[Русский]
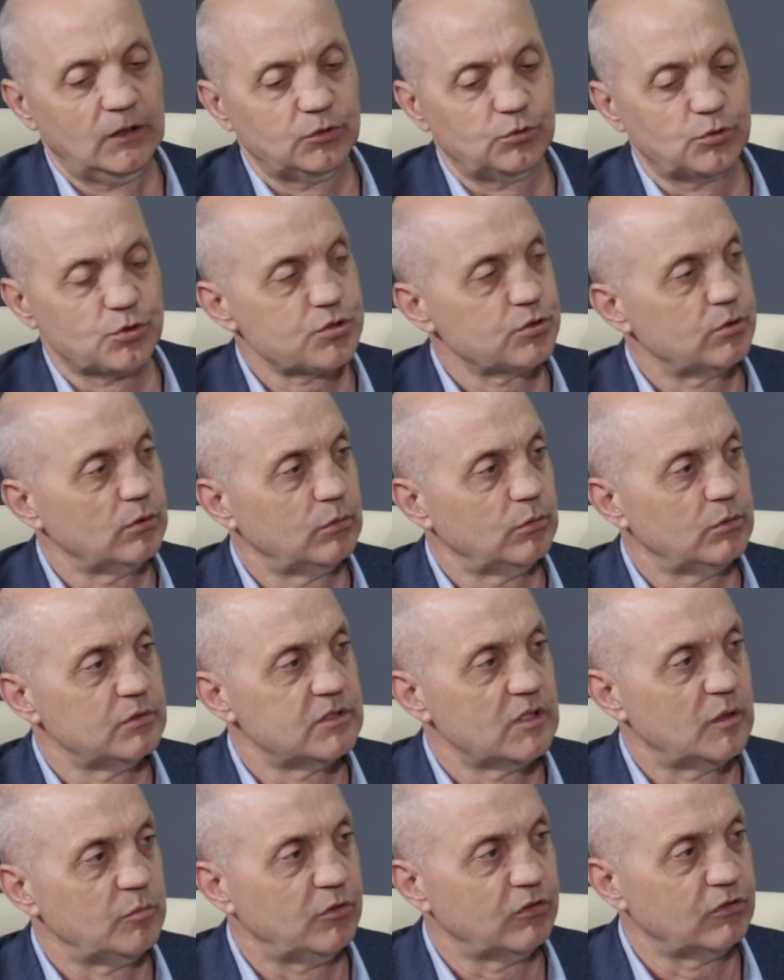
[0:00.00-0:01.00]
то, что
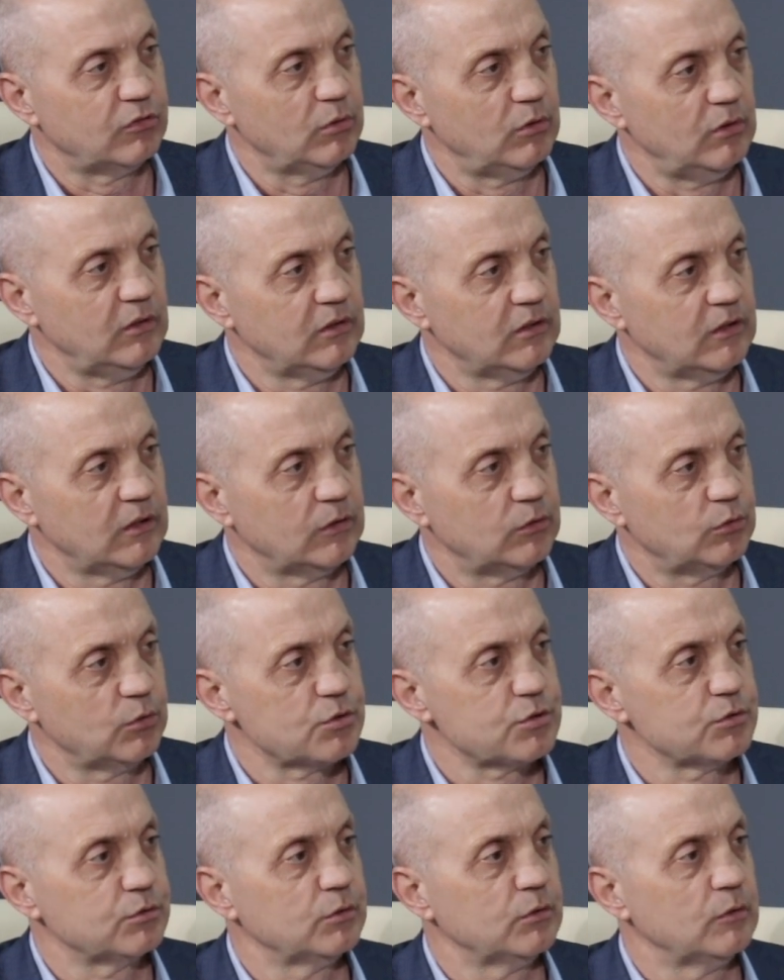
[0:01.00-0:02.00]
люди обездолены, то,
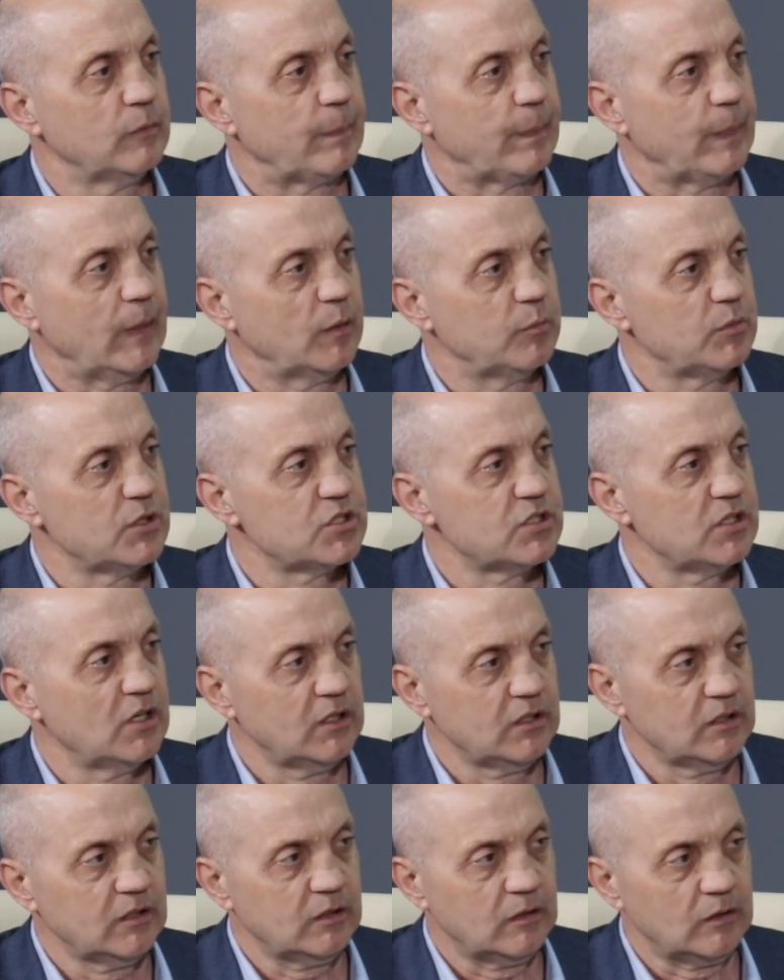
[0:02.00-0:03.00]
что
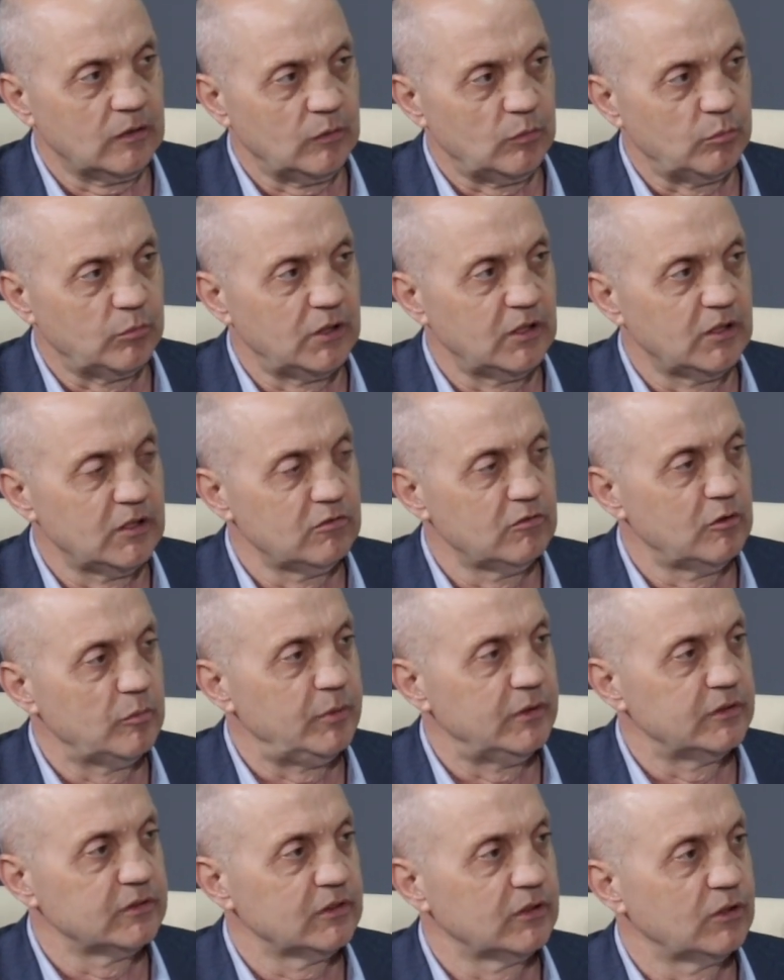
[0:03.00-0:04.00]
обещания были не
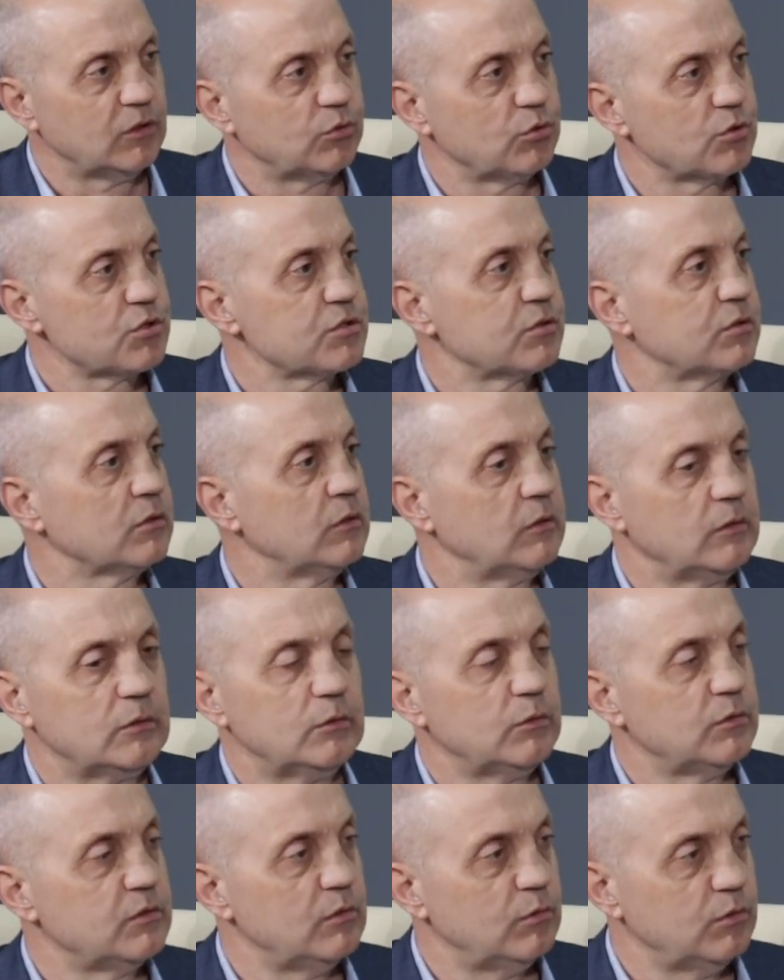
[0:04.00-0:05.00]
выполнены, то, что
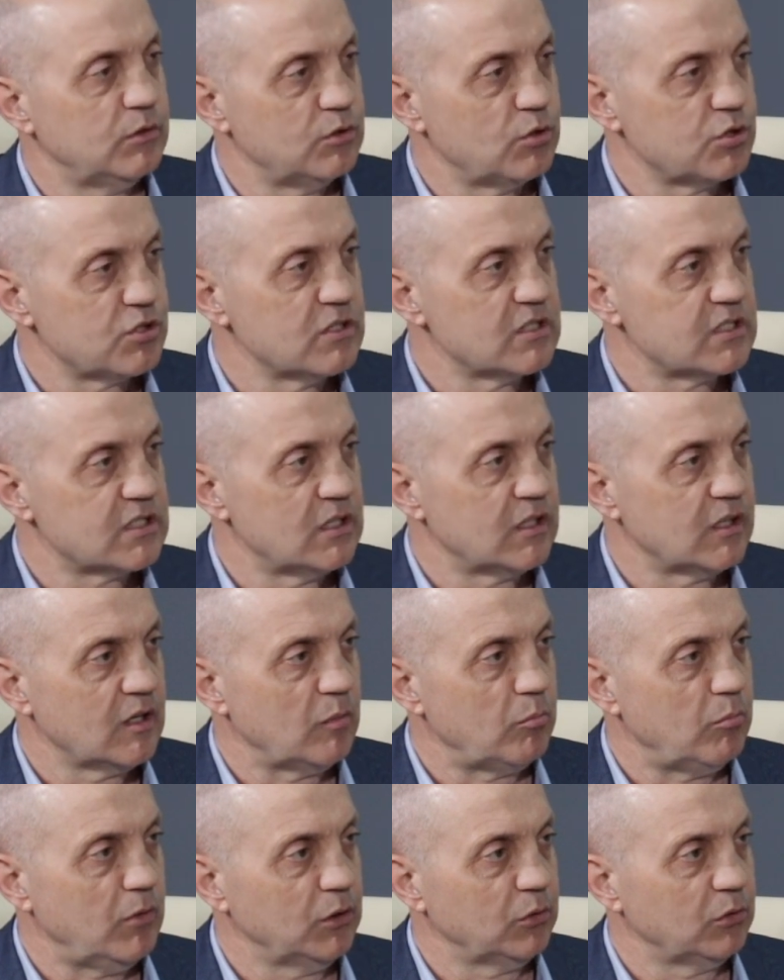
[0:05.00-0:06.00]
люди очень сильно
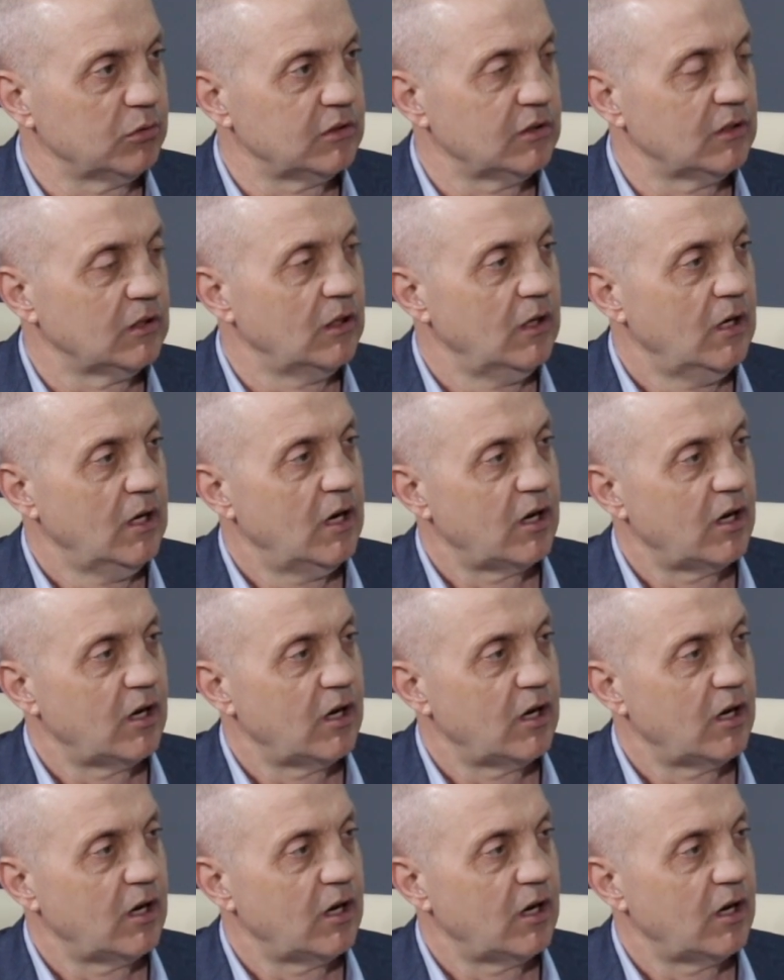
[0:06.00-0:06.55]
обмануты,